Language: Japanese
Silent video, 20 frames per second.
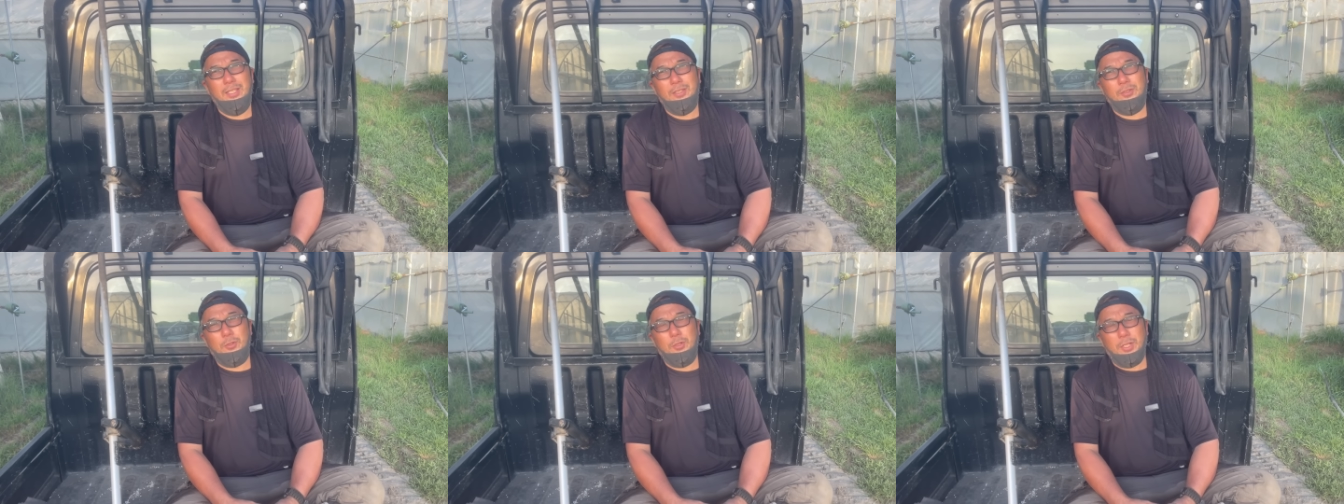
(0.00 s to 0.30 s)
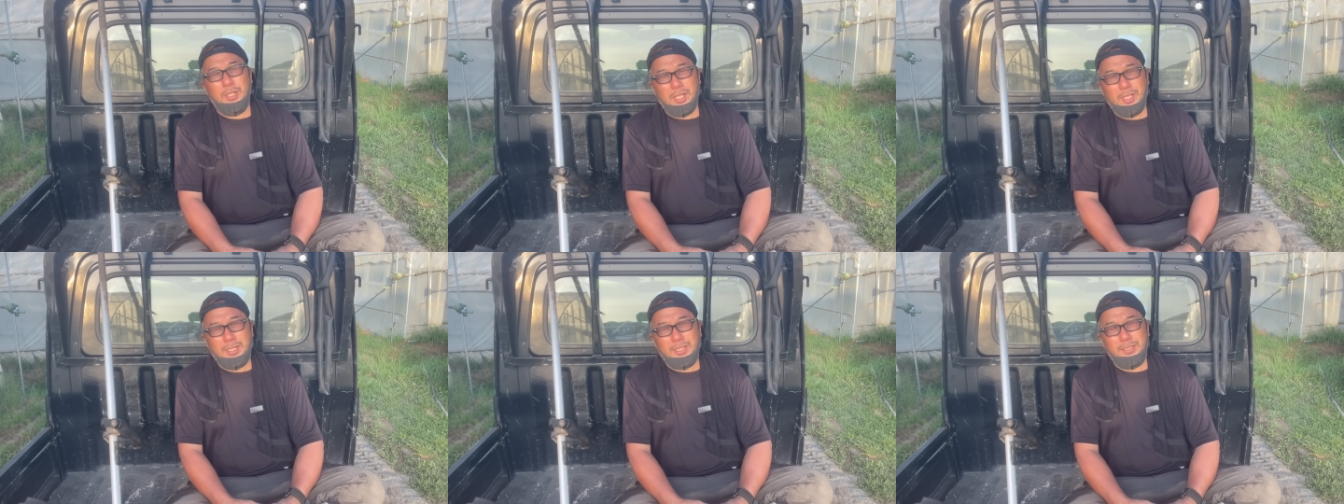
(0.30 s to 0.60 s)

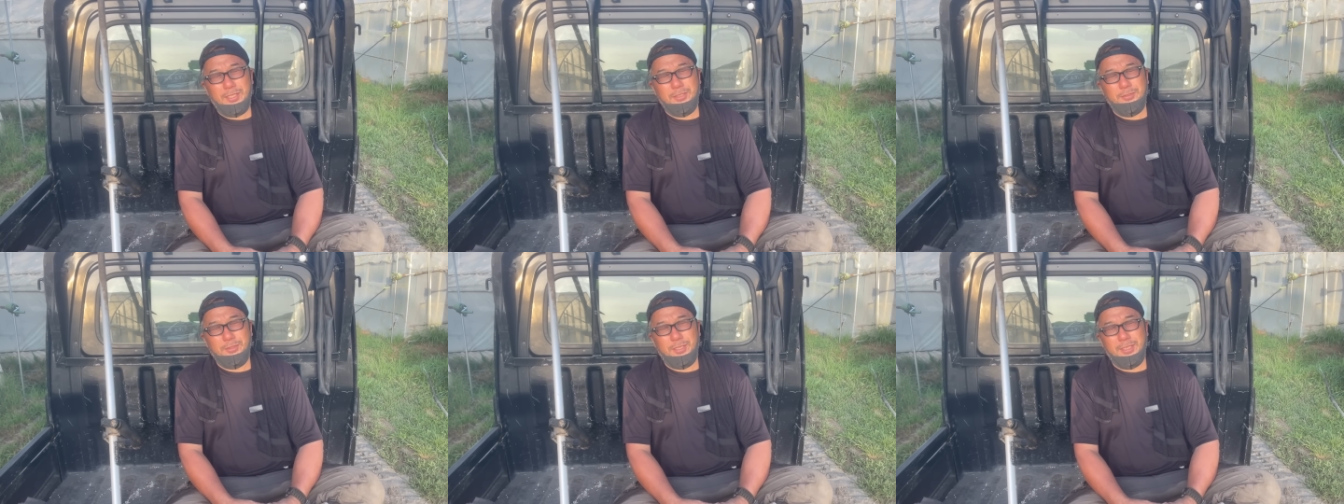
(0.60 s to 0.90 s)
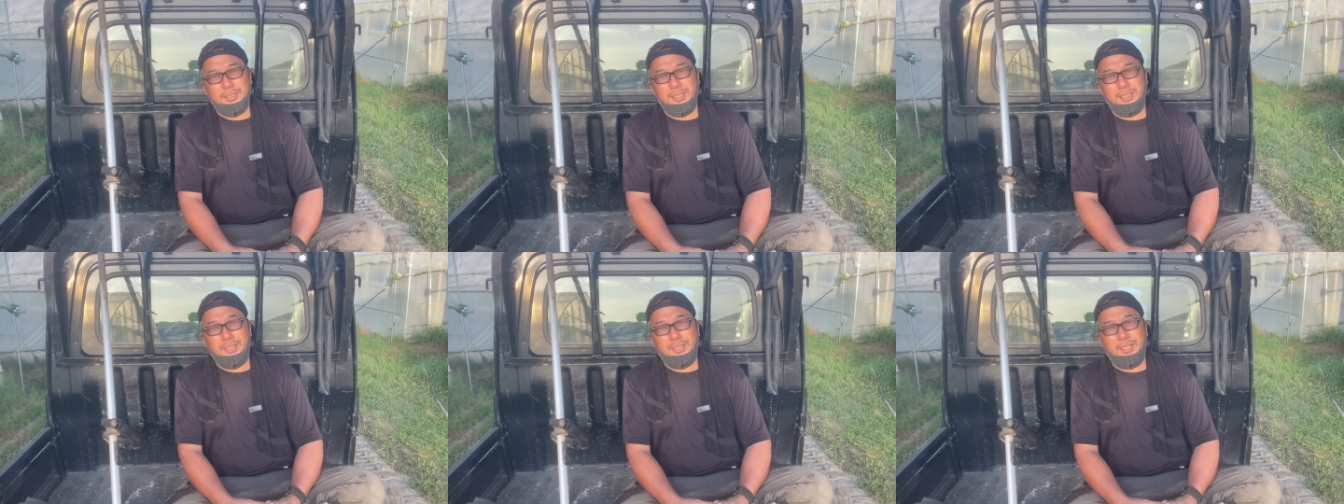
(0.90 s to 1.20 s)
声かけてく
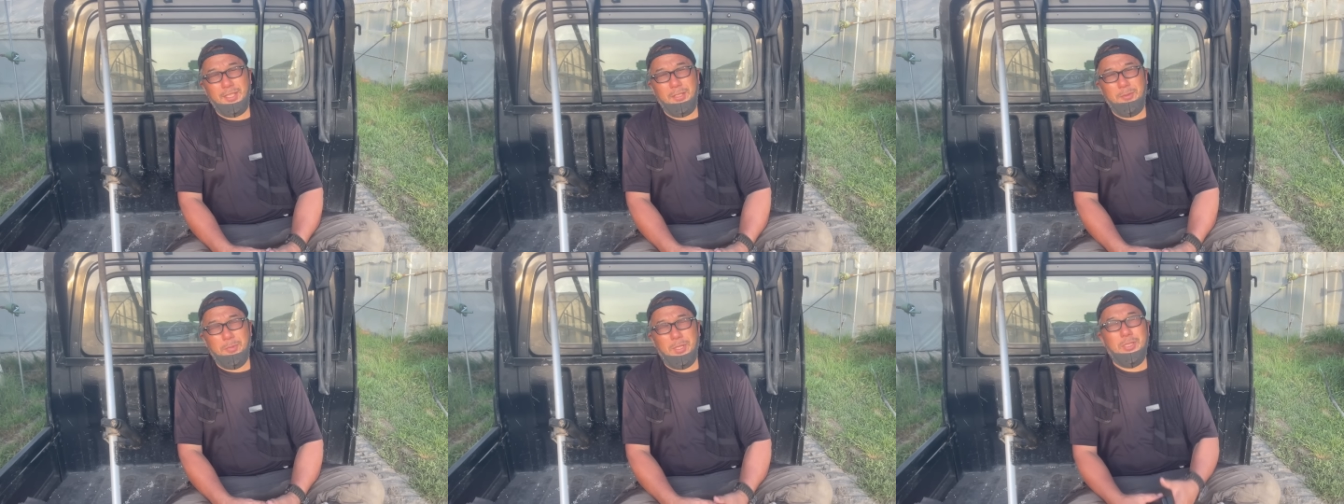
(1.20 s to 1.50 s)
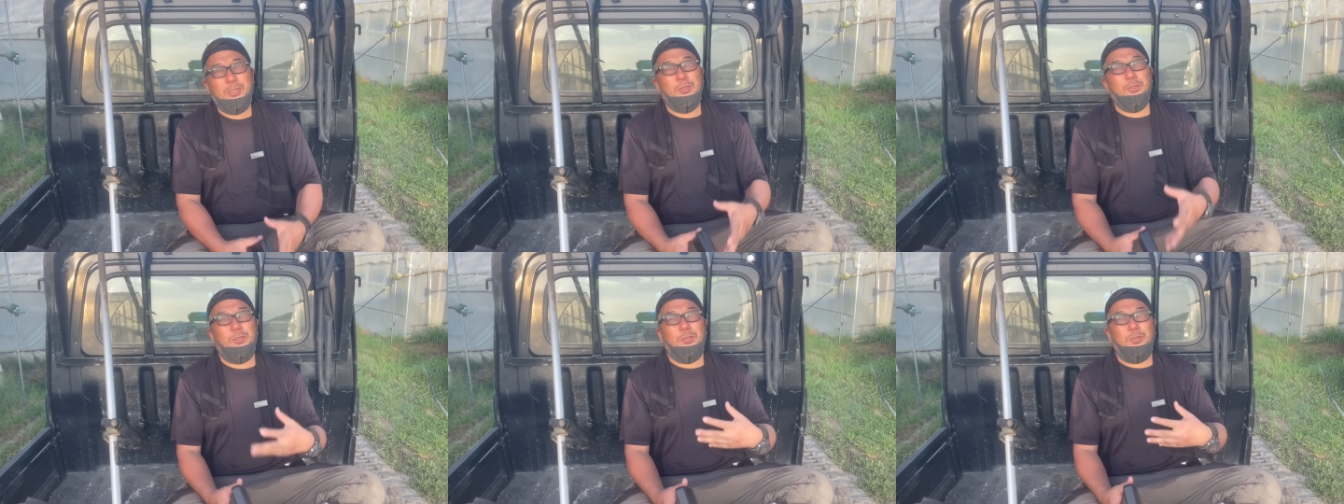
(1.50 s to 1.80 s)
ださって、ま
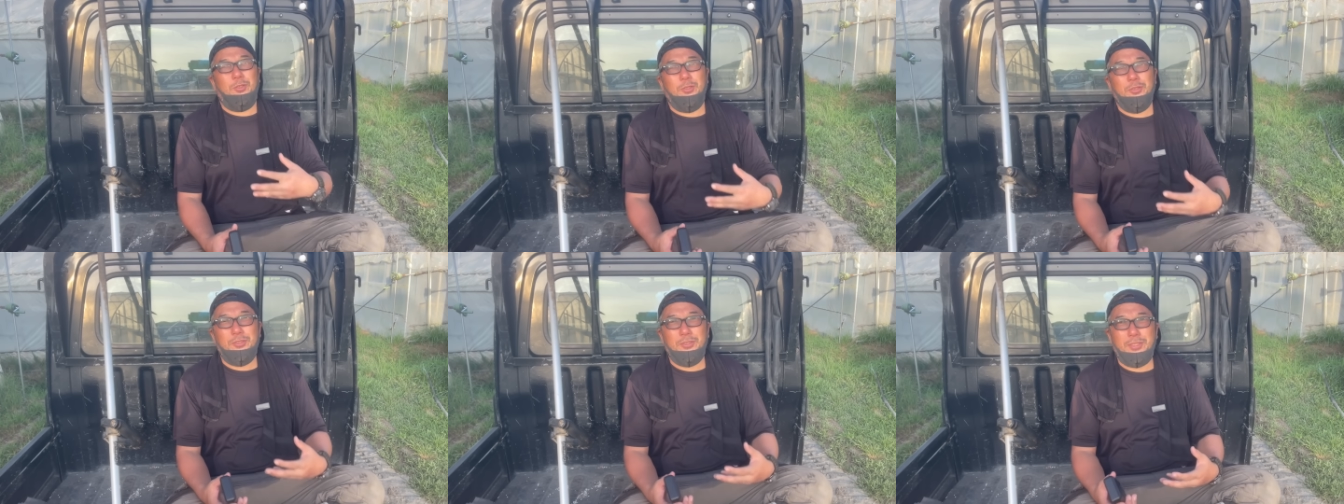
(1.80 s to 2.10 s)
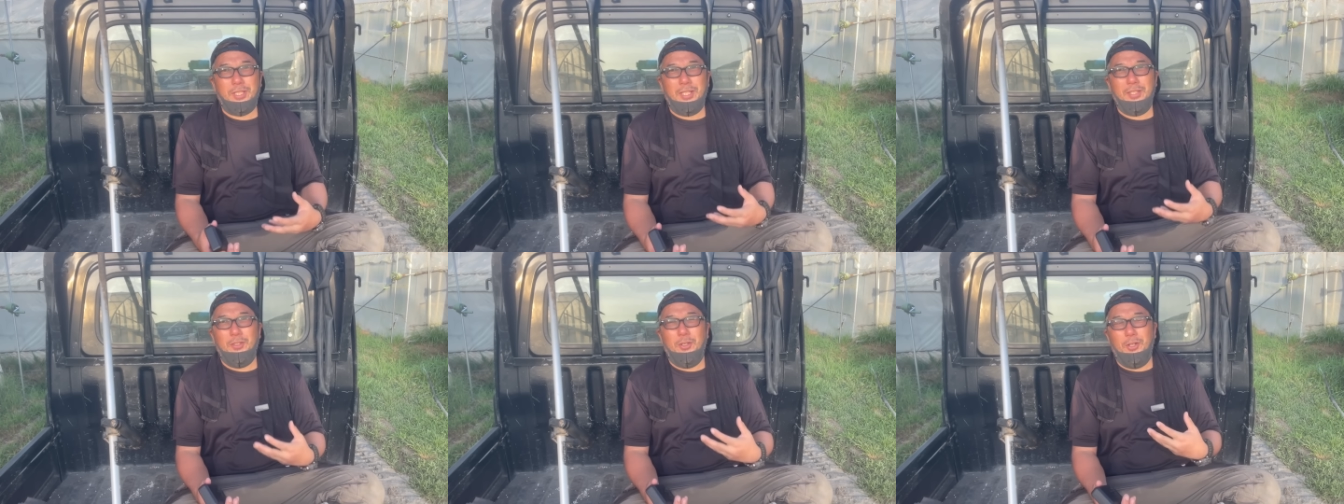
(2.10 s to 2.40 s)
あちょっと突
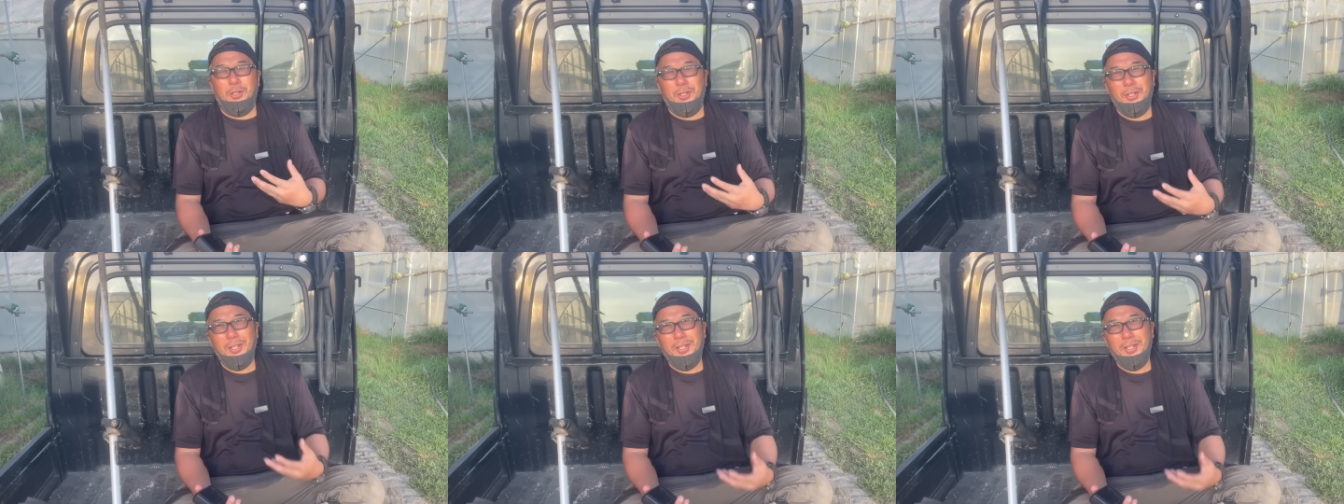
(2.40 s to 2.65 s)
然の